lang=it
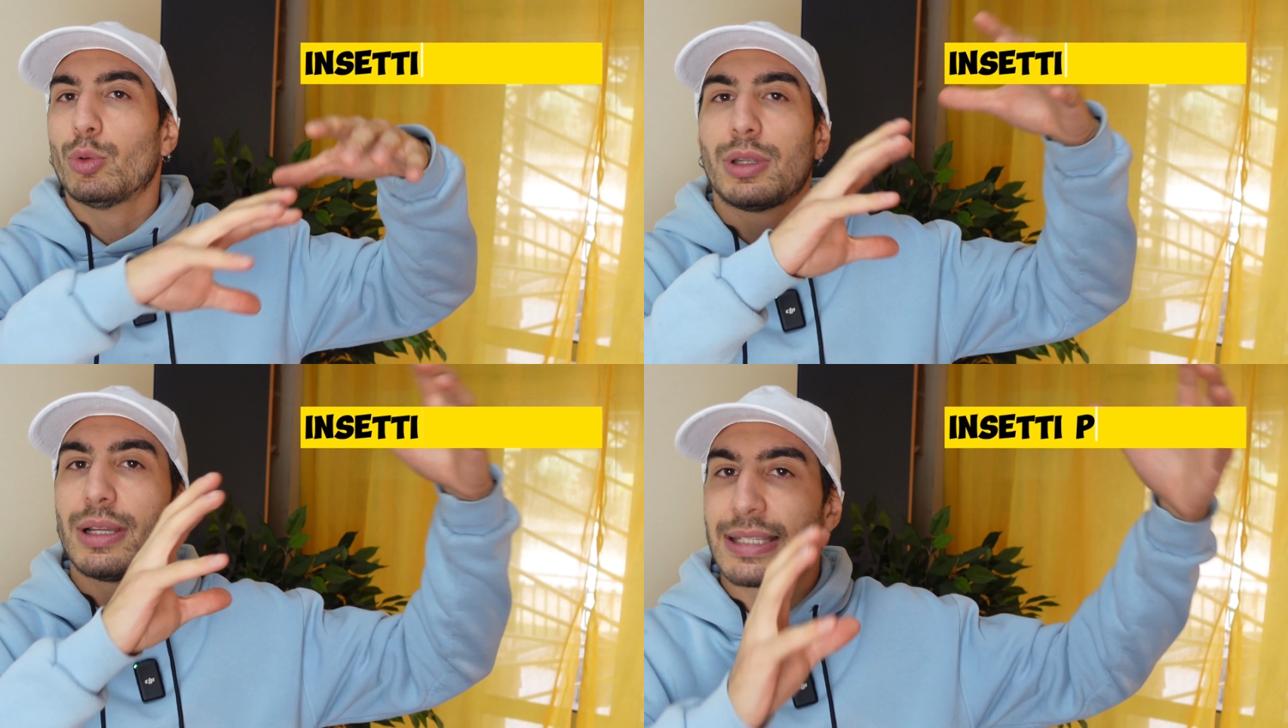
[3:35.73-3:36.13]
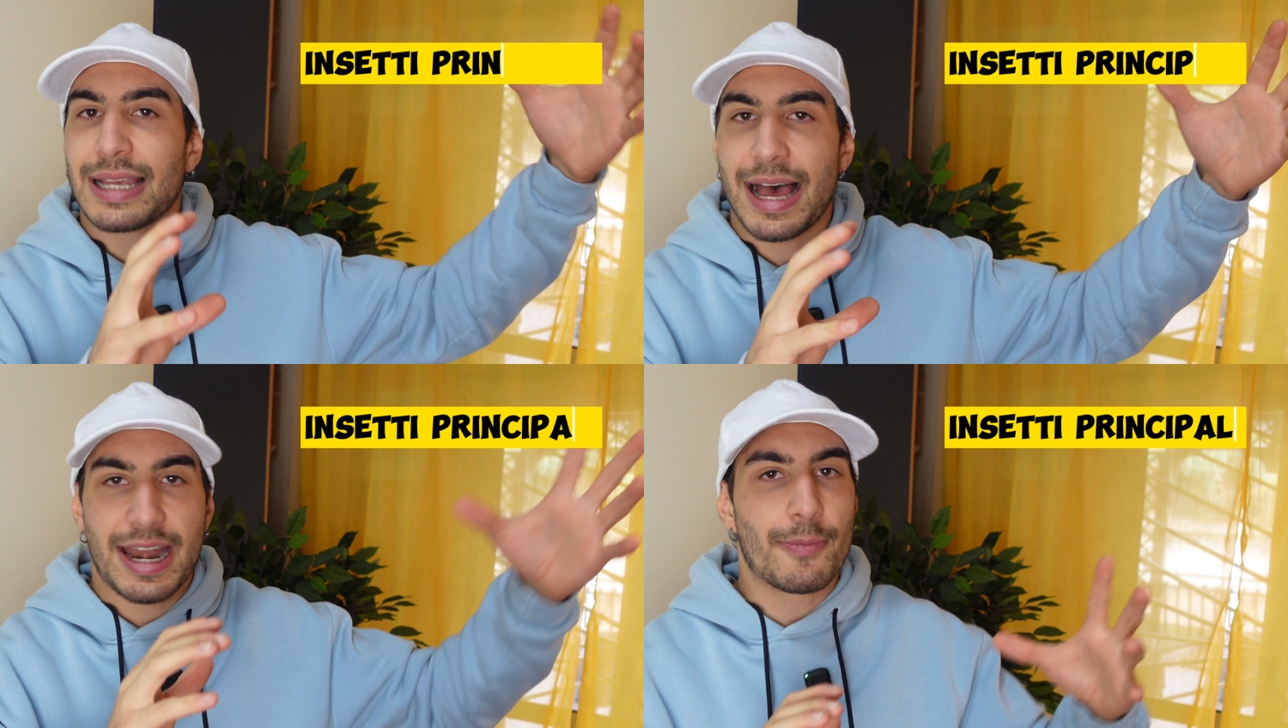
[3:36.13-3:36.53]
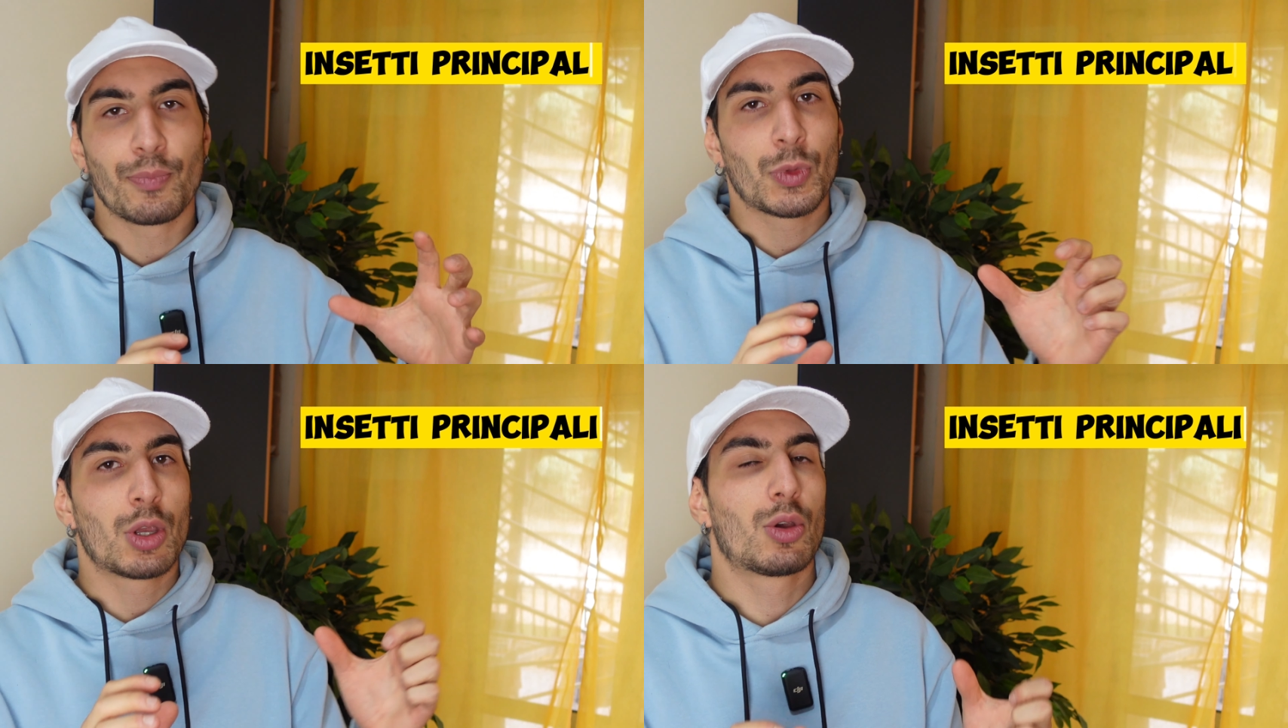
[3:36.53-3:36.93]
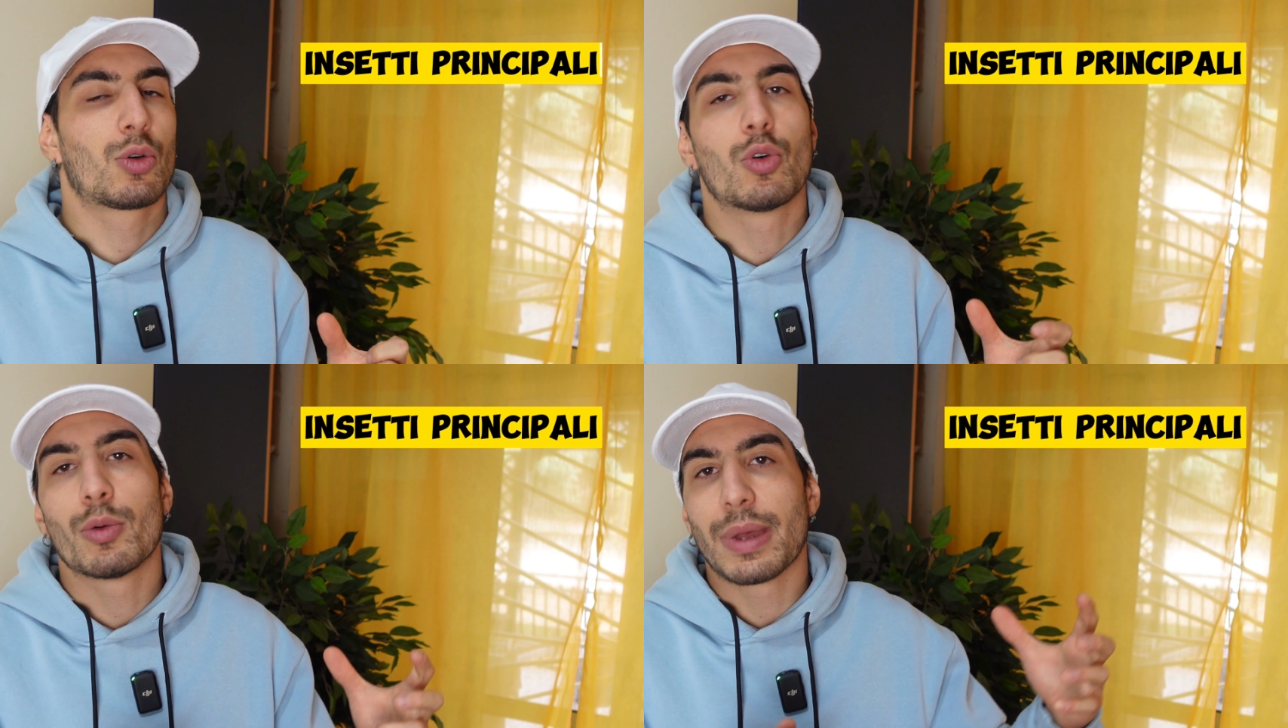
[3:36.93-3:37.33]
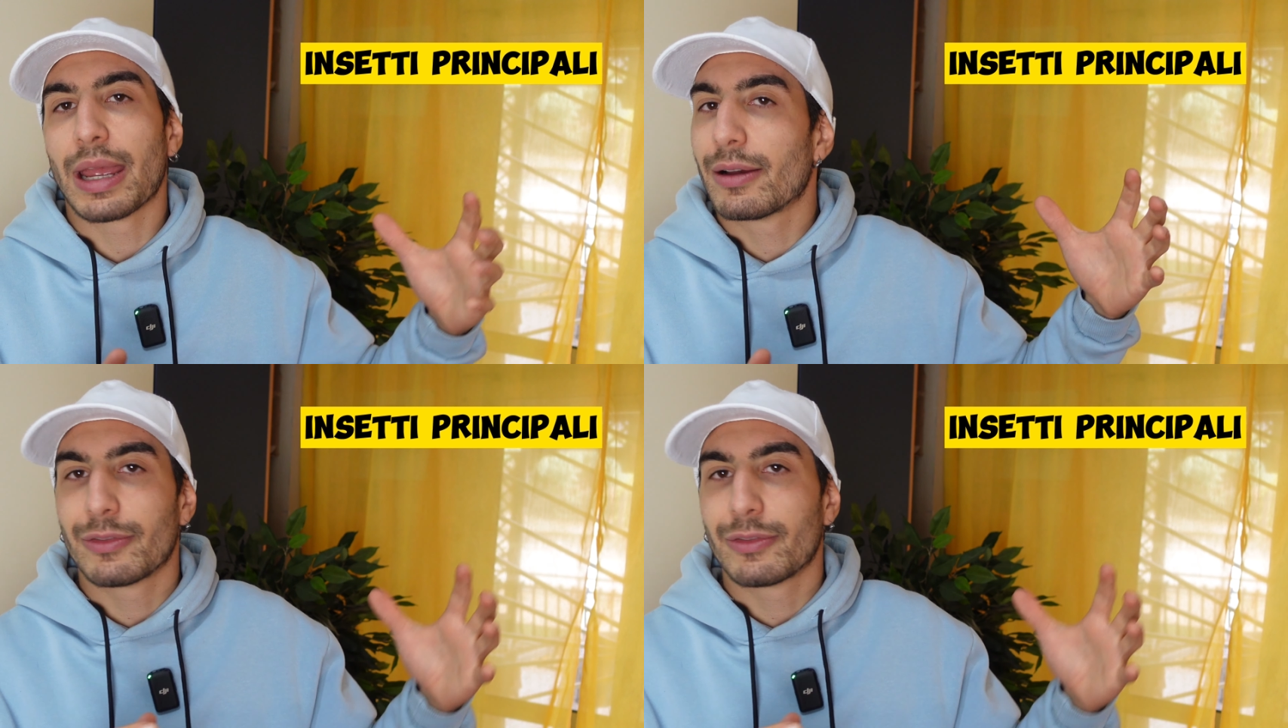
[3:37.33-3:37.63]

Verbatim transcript: utilizzare come